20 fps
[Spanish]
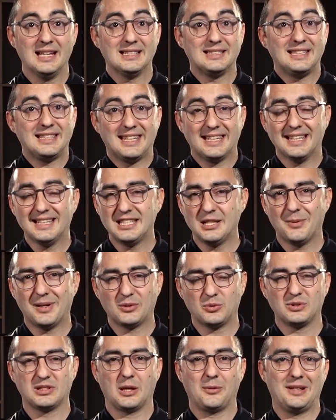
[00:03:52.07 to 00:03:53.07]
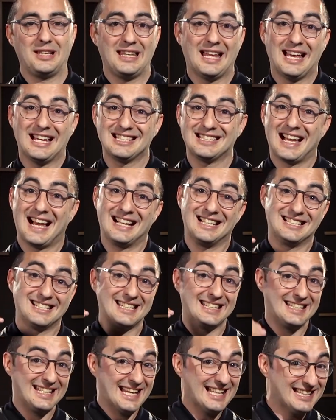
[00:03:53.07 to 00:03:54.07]
Si quieres llevar tus habilidades al
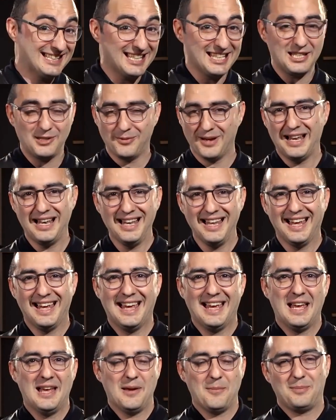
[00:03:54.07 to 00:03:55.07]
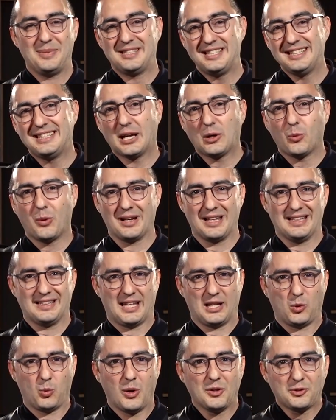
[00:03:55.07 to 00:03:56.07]
siguiente nivel, visita
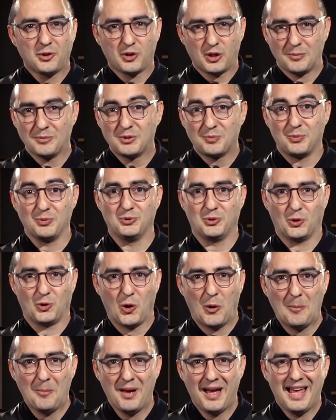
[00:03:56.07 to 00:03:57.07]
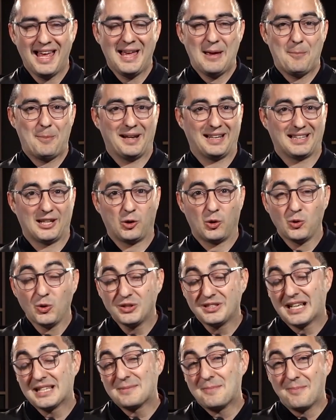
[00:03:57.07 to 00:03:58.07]
44drums.com para que
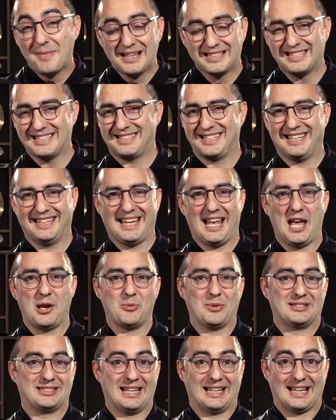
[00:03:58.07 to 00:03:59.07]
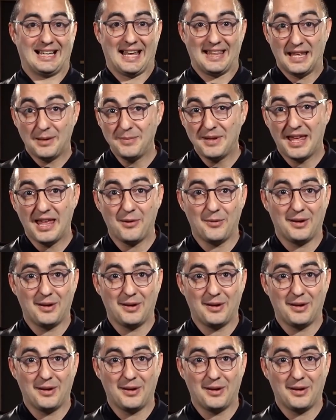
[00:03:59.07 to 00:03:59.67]
conozcas más acerca de nuestra academia de